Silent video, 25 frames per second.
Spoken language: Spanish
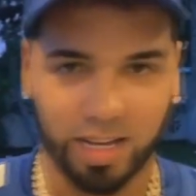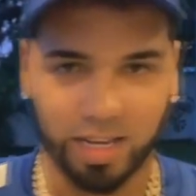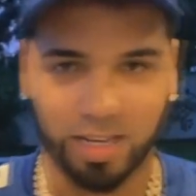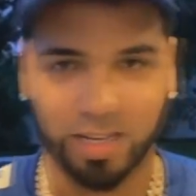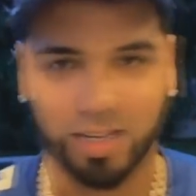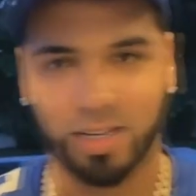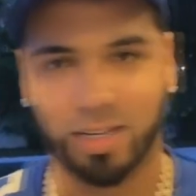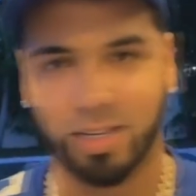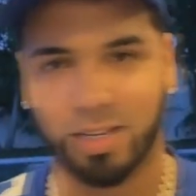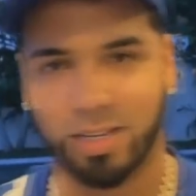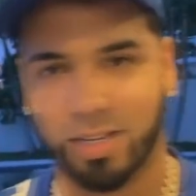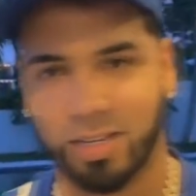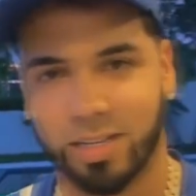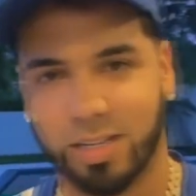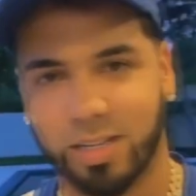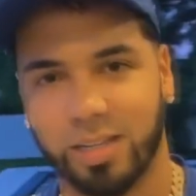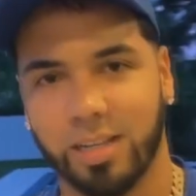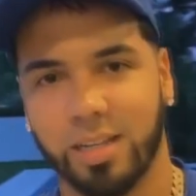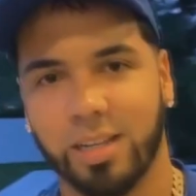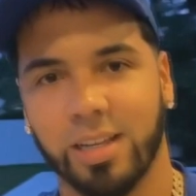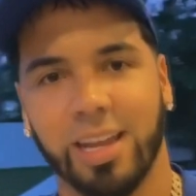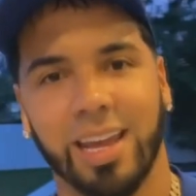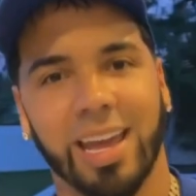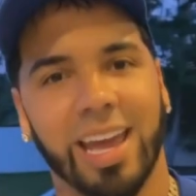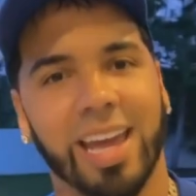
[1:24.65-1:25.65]
Latin
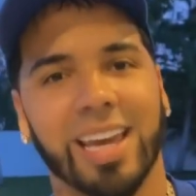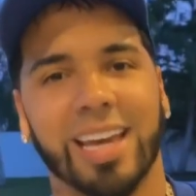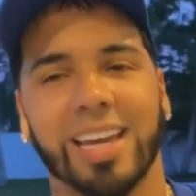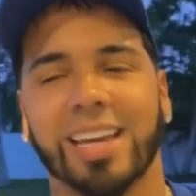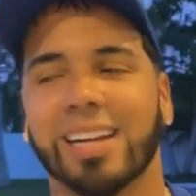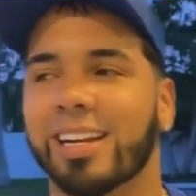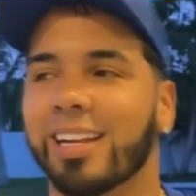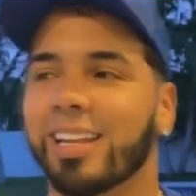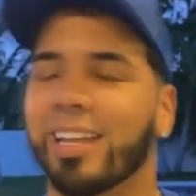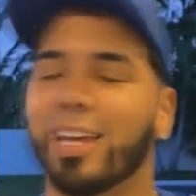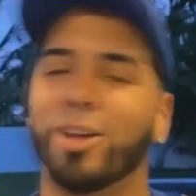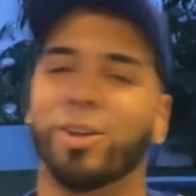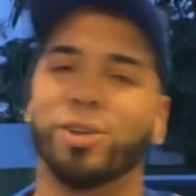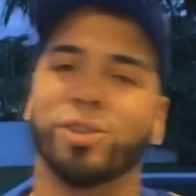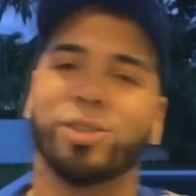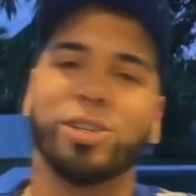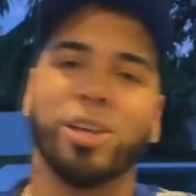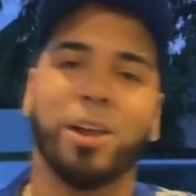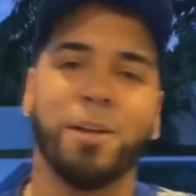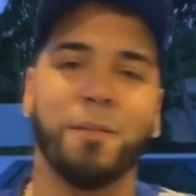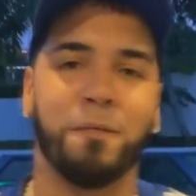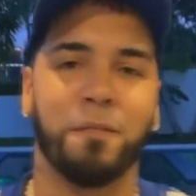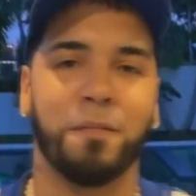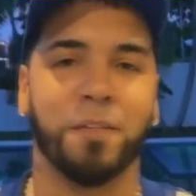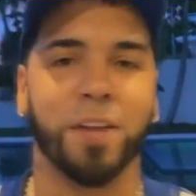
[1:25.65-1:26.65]
Grammys se
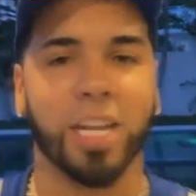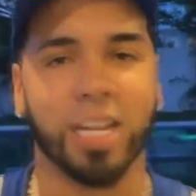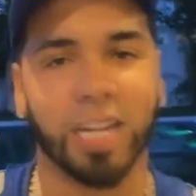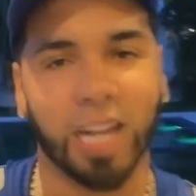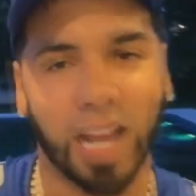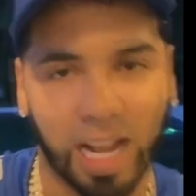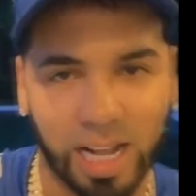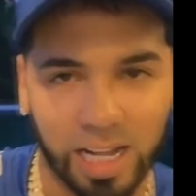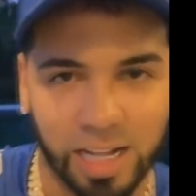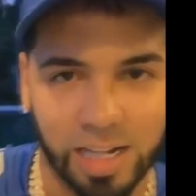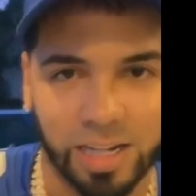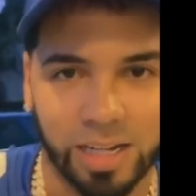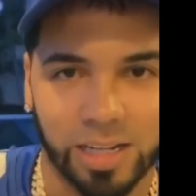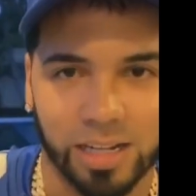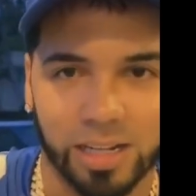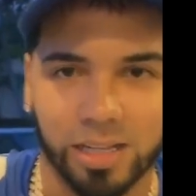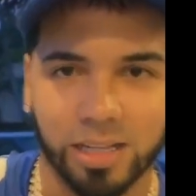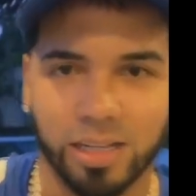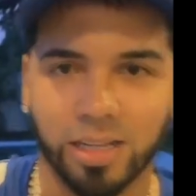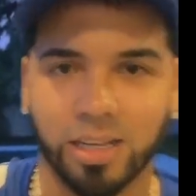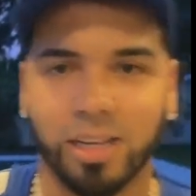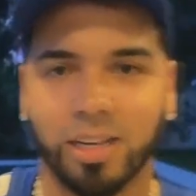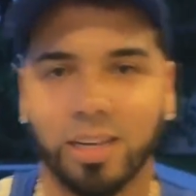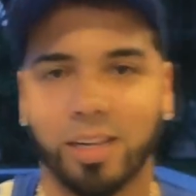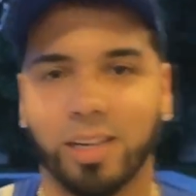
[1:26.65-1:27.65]
realizará el próximo
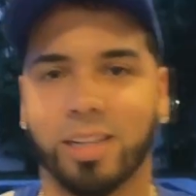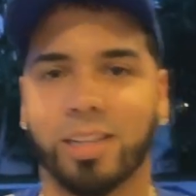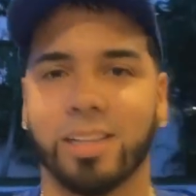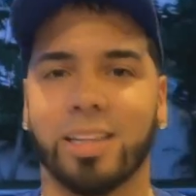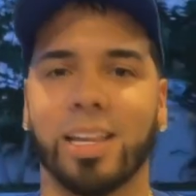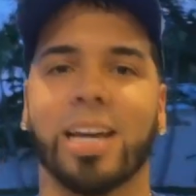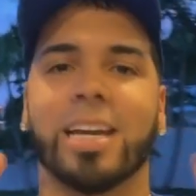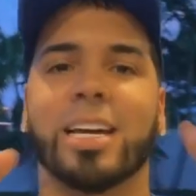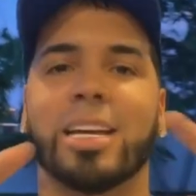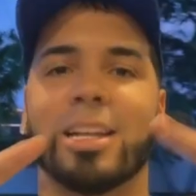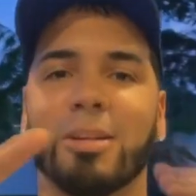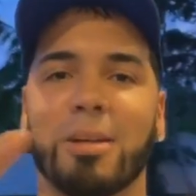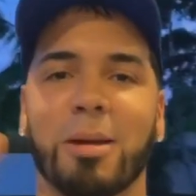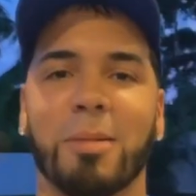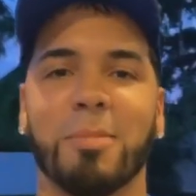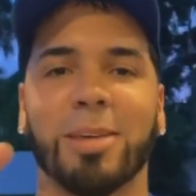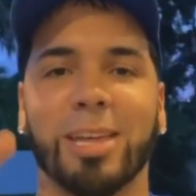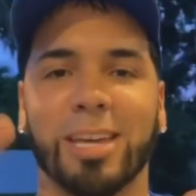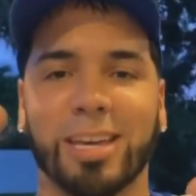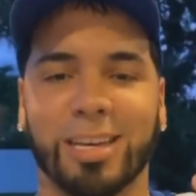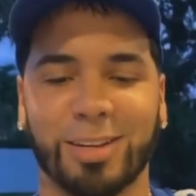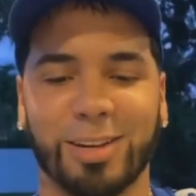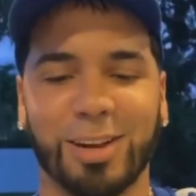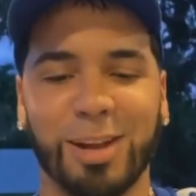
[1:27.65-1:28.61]
19 de noviembre,